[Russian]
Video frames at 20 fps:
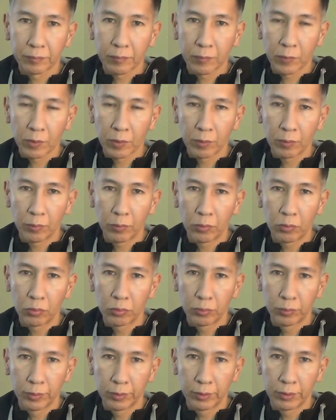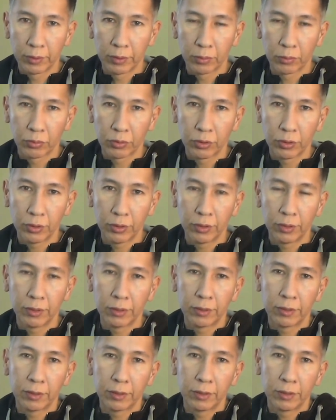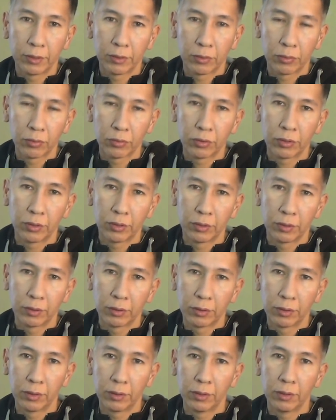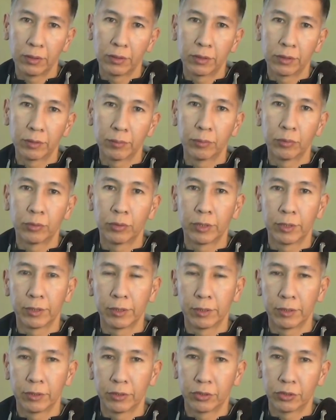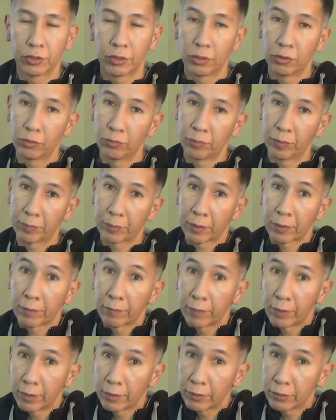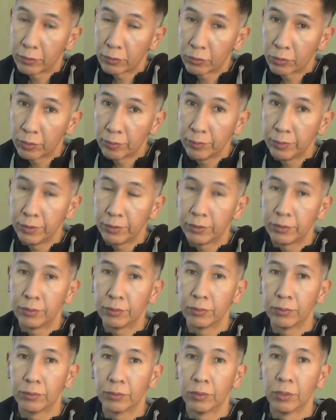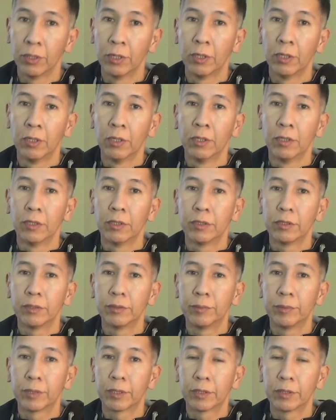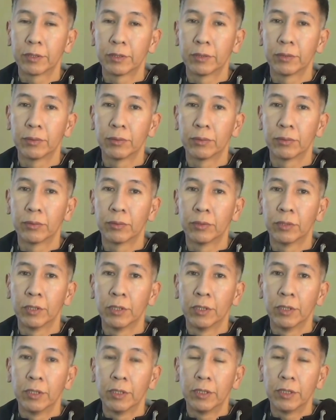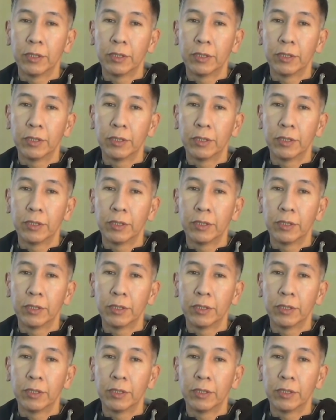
могут быть нарушения, если где нарушения, эти наблюдатели начинают поправлять эту комиссию избирательную. И